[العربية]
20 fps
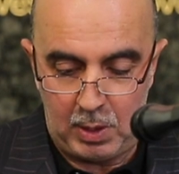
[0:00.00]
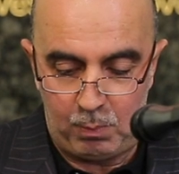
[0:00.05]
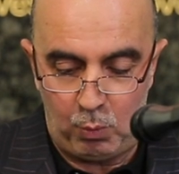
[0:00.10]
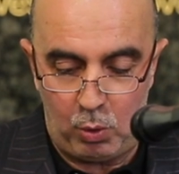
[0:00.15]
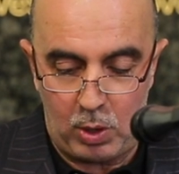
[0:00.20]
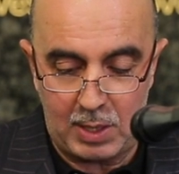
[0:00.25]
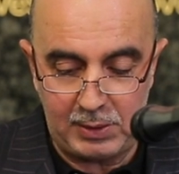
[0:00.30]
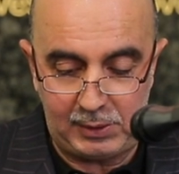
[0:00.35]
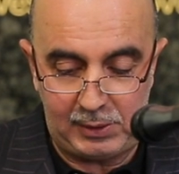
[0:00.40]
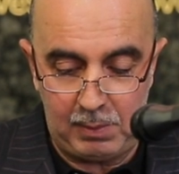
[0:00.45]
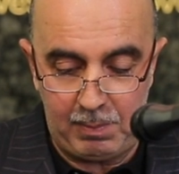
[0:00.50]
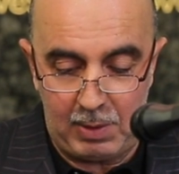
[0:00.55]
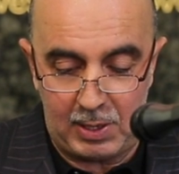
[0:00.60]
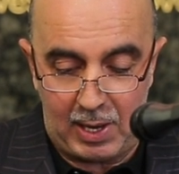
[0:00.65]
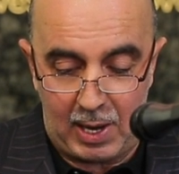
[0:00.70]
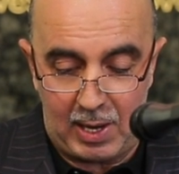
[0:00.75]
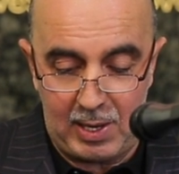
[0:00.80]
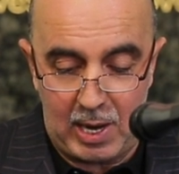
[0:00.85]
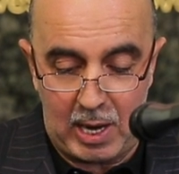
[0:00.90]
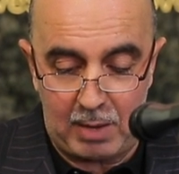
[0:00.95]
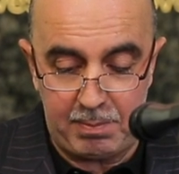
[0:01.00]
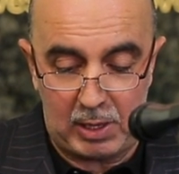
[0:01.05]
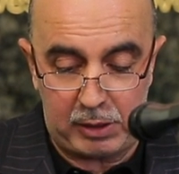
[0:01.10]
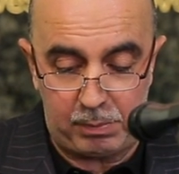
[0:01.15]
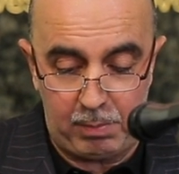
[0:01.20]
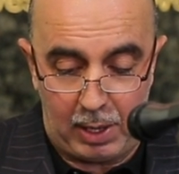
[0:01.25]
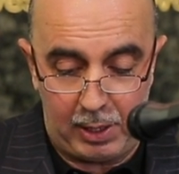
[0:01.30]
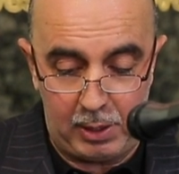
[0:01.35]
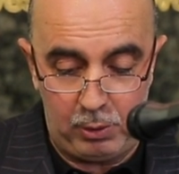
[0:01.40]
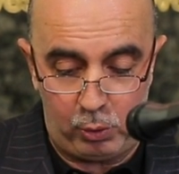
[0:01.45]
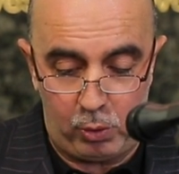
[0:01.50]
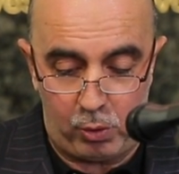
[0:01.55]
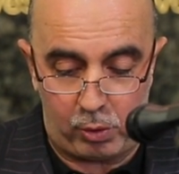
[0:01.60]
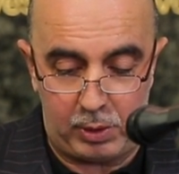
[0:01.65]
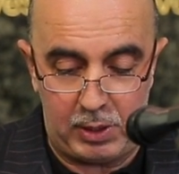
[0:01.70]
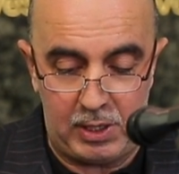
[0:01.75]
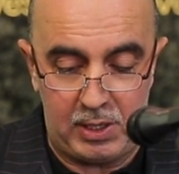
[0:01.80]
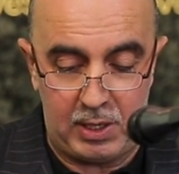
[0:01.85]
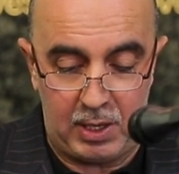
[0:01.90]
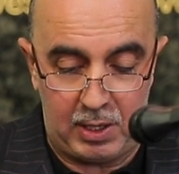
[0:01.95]
مقدما على مذبح
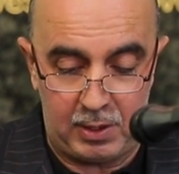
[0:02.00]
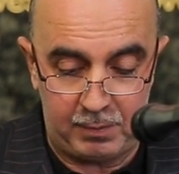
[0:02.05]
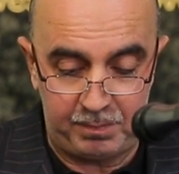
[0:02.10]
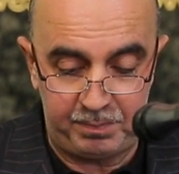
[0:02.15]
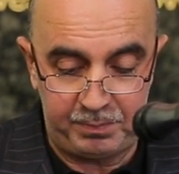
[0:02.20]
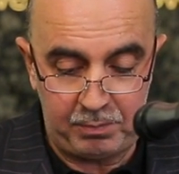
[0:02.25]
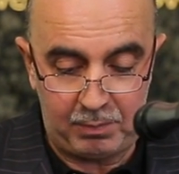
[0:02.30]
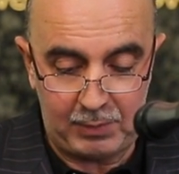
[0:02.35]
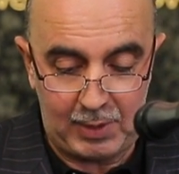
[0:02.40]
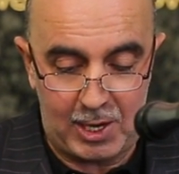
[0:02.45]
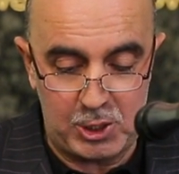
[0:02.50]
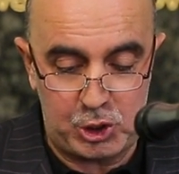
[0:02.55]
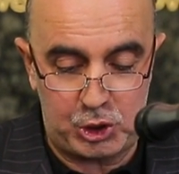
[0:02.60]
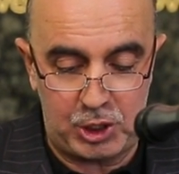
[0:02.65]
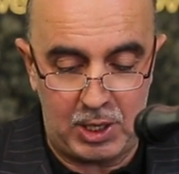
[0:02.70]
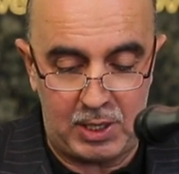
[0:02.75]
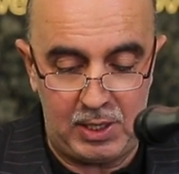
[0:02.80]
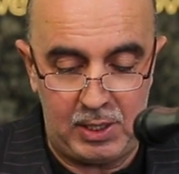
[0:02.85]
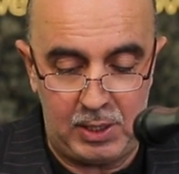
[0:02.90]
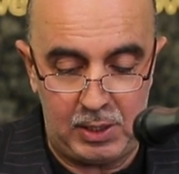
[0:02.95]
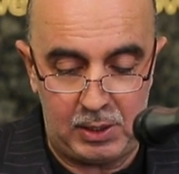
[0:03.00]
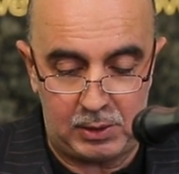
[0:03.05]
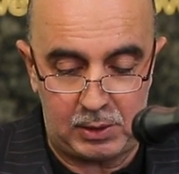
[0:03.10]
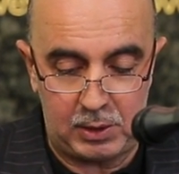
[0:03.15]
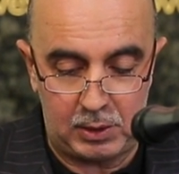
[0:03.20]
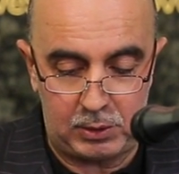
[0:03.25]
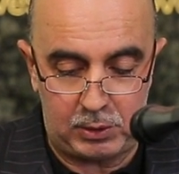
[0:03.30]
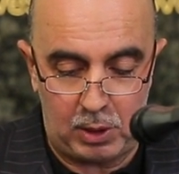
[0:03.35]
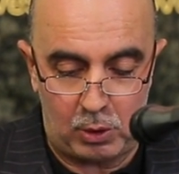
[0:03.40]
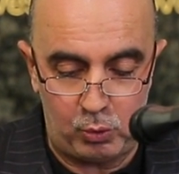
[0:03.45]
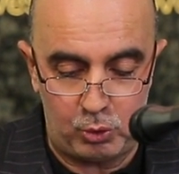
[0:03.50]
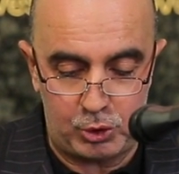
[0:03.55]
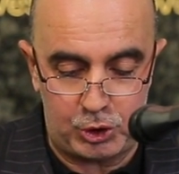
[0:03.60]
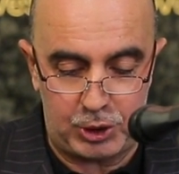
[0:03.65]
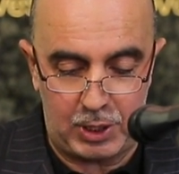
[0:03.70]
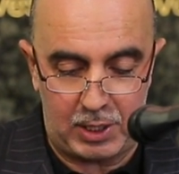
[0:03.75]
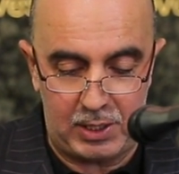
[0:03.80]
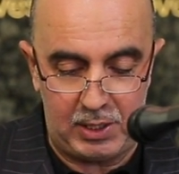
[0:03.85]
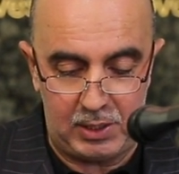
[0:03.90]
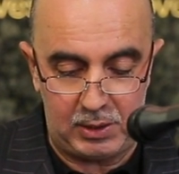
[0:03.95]
الحريه الشهيد تلو
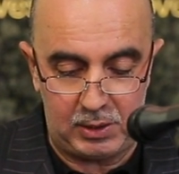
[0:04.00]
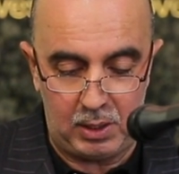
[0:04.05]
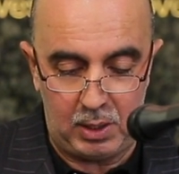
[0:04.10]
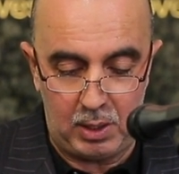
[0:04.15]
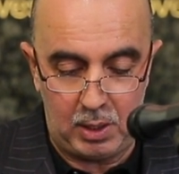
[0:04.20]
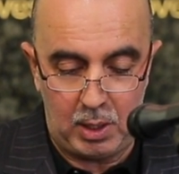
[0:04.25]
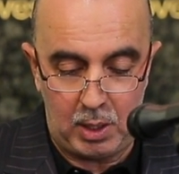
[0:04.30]
الشهيد